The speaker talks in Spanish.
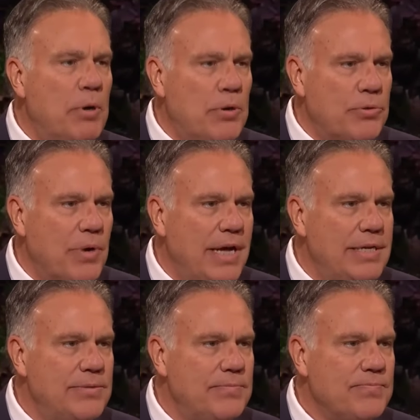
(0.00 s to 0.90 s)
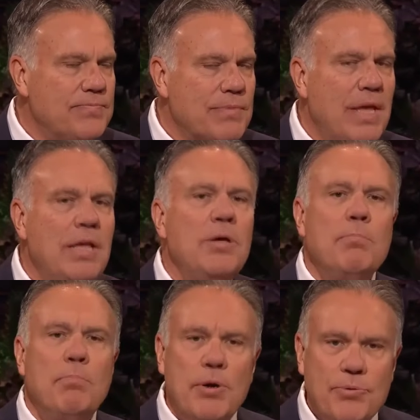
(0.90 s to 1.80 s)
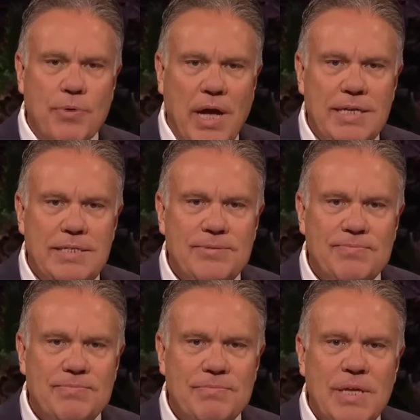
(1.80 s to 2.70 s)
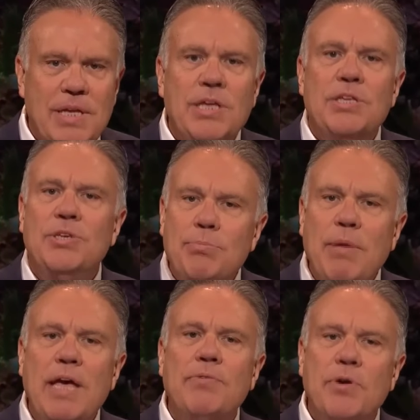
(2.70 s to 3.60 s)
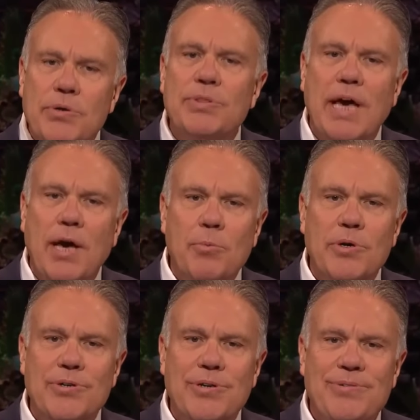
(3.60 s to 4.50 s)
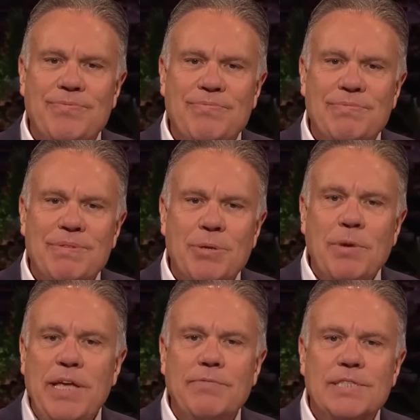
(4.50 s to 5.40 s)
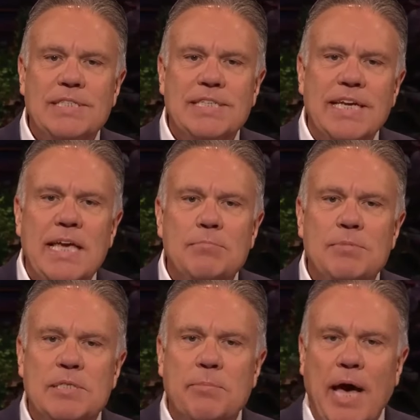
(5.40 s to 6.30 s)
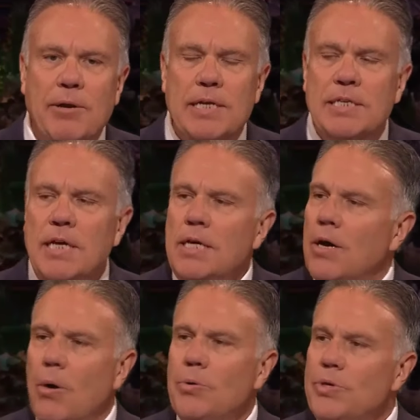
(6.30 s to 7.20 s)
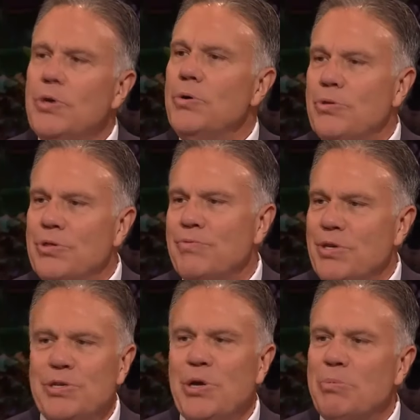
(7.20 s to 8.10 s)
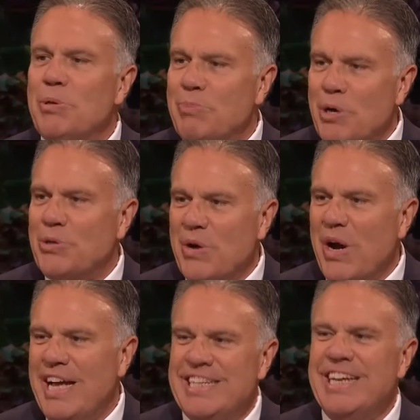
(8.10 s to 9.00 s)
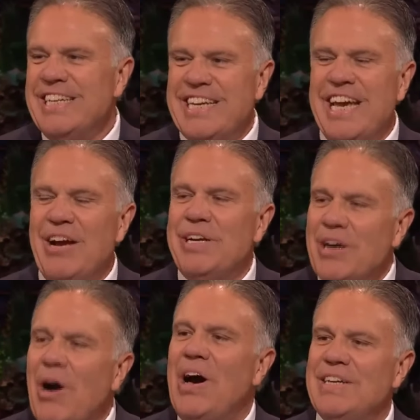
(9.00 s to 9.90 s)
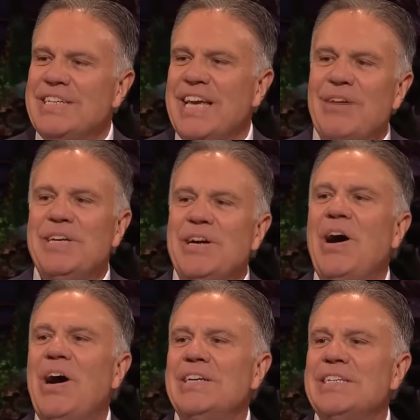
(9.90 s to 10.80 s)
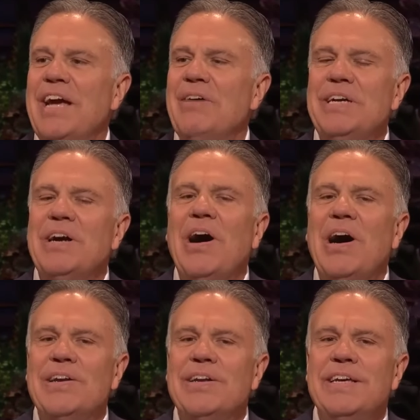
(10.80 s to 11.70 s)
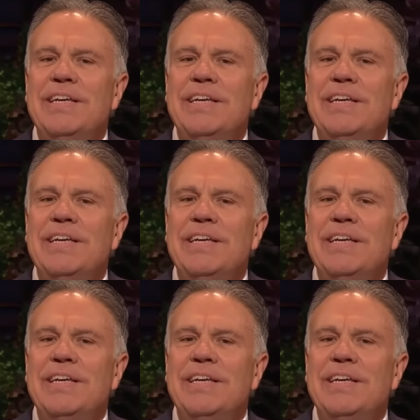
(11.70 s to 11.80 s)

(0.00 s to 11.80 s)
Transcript: la primogenitura. La primogenitura. Tal vez hayan oído esa palabra incluso en algunos himnos que cantamos. Cantad juventud de la primogenitura bendita, a vencer, a vencer, a